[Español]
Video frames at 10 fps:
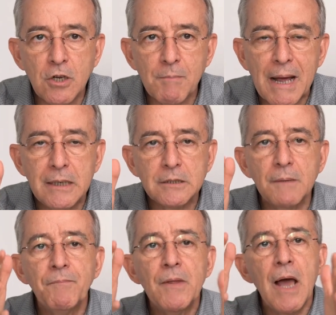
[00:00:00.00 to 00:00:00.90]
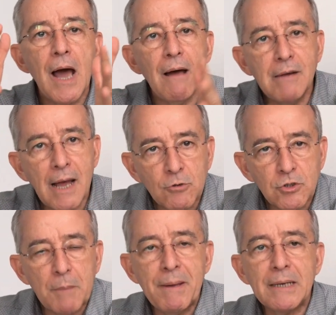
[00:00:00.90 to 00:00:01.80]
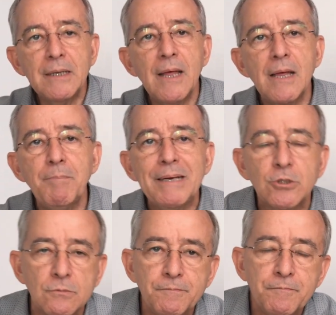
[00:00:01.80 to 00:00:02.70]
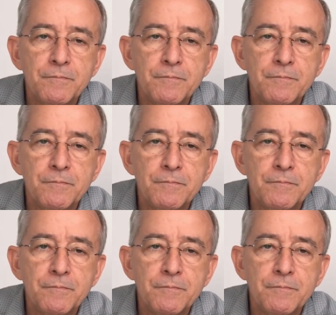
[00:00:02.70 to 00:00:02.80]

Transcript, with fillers: normales, hablamos de pérdida de peso.